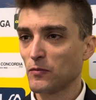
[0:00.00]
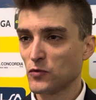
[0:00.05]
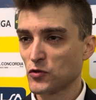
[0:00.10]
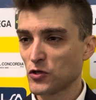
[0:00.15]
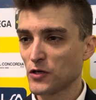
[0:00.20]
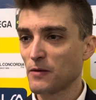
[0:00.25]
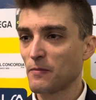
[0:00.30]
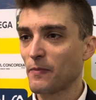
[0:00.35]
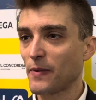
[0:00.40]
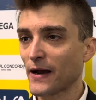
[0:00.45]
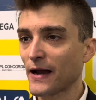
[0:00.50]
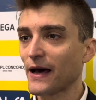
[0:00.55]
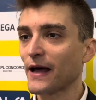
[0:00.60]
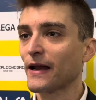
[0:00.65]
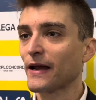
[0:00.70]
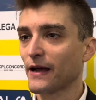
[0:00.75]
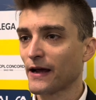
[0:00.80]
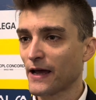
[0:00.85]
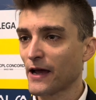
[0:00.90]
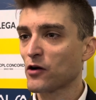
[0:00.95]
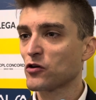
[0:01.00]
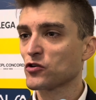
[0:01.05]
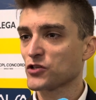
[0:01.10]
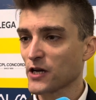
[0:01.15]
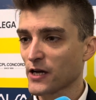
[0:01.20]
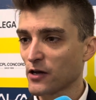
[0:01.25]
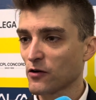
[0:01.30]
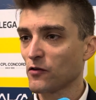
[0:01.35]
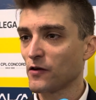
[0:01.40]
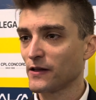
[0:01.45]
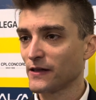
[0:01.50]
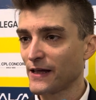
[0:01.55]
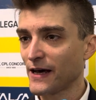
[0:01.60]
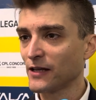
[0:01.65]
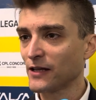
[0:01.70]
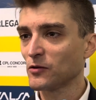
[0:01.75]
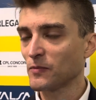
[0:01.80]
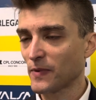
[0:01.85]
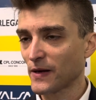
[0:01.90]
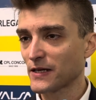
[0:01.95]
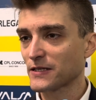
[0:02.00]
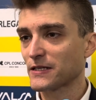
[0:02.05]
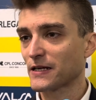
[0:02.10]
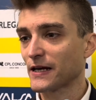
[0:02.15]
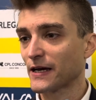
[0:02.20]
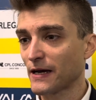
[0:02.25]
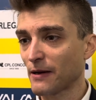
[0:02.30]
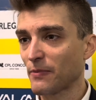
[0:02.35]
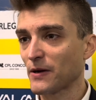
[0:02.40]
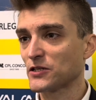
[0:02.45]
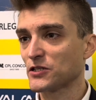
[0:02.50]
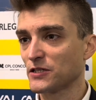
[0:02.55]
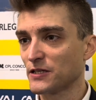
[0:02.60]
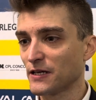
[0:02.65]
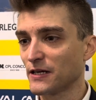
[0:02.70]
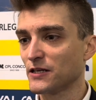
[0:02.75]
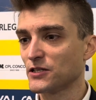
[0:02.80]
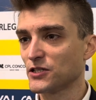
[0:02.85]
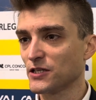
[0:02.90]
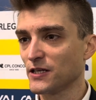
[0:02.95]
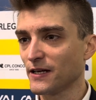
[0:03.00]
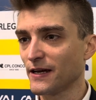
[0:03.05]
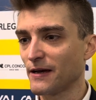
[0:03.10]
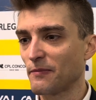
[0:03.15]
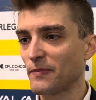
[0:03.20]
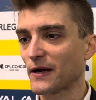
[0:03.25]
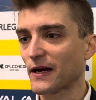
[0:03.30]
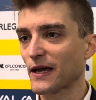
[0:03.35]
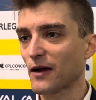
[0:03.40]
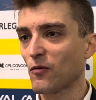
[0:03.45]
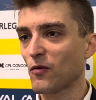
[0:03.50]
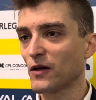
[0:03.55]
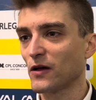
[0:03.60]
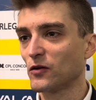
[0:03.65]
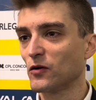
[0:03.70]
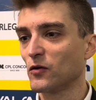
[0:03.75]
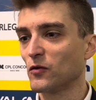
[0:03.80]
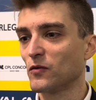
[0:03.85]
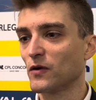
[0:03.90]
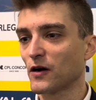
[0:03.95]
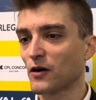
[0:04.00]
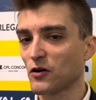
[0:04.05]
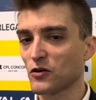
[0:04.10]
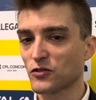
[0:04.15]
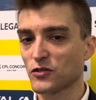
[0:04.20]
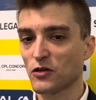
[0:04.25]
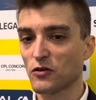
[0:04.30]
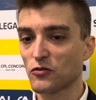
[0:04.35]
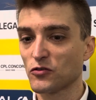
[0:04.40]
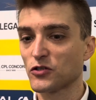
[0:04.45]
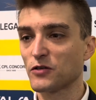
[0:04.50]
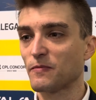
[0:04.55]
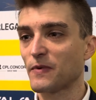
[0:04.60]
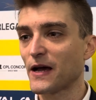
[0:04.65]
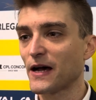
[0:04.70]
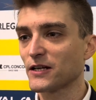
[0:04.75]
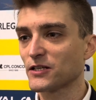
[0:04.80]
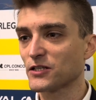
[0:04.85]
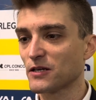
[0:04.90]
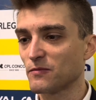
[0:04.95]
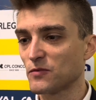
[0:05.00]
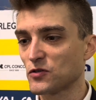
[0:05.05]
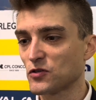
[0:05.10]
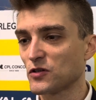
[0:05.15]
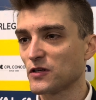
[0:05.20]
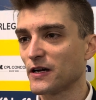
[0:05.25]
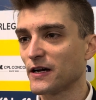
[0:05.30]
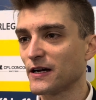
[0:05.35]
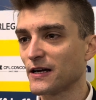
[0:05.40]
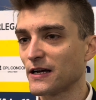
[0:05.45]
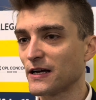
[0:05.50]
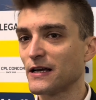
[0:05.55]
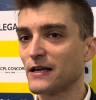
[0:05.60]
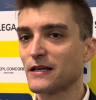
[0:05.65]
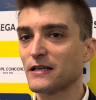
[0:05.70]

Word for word: bisogna imparare che cos'è che non è andato per essere capaci di reagire perché quando una cosa non ci piace bisogna